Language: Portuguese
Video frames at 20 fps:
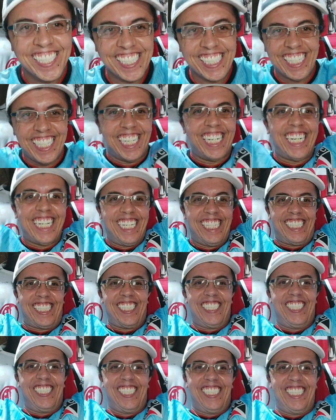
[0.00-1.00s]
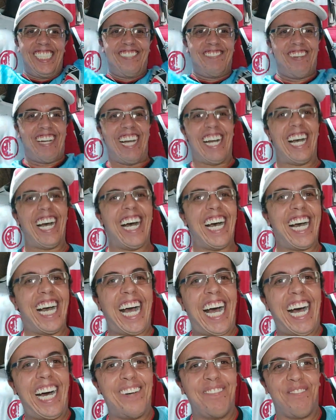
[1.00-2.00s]
Oi,
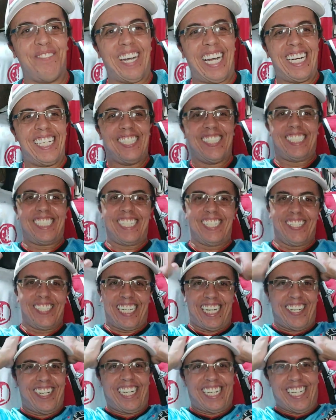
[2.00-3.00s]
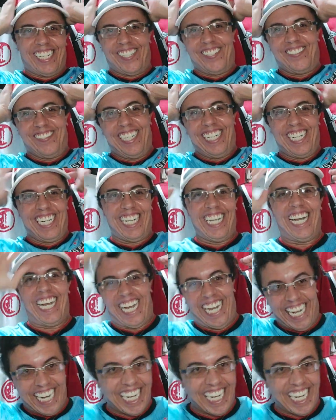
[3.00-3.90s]
turma! Rapaz do céu, tá aqui arrumando aqui a